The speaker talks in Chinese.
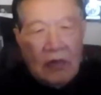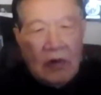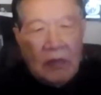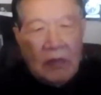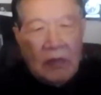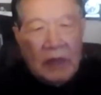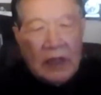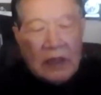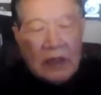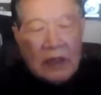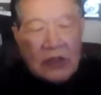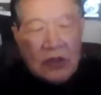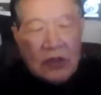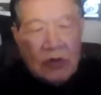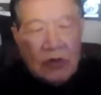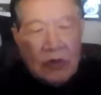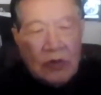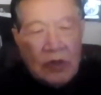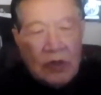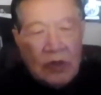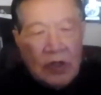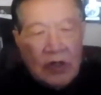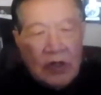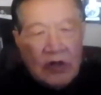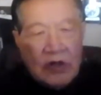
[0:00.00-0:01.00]
我们
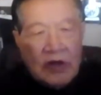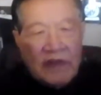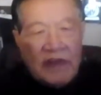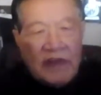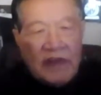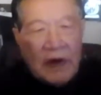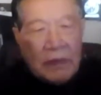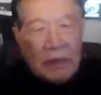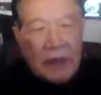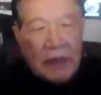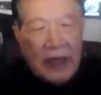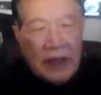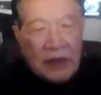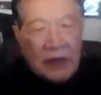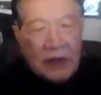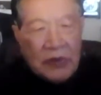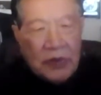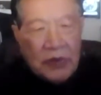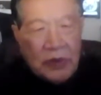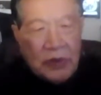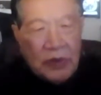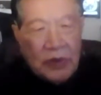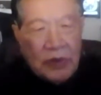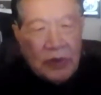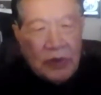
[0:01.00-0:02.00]
从六个方面
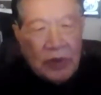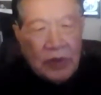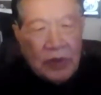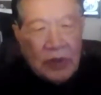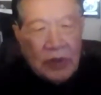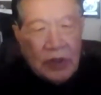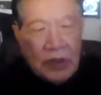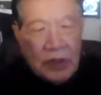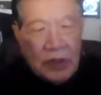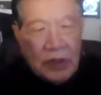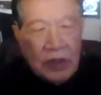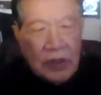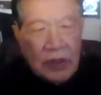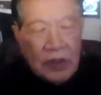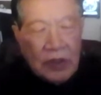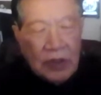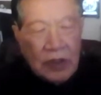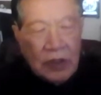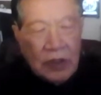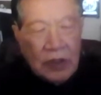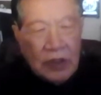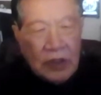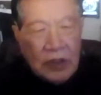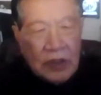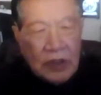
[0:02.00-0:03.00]
去
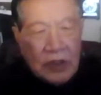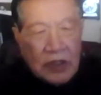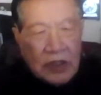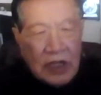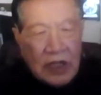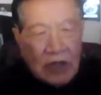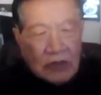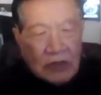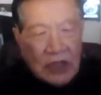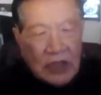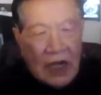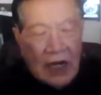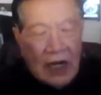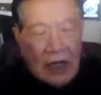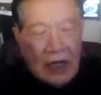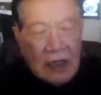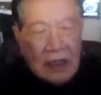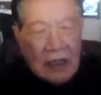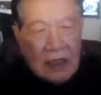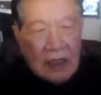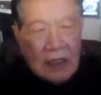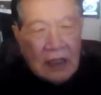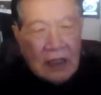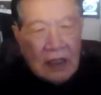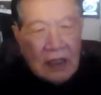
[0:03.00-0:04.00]
调查
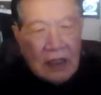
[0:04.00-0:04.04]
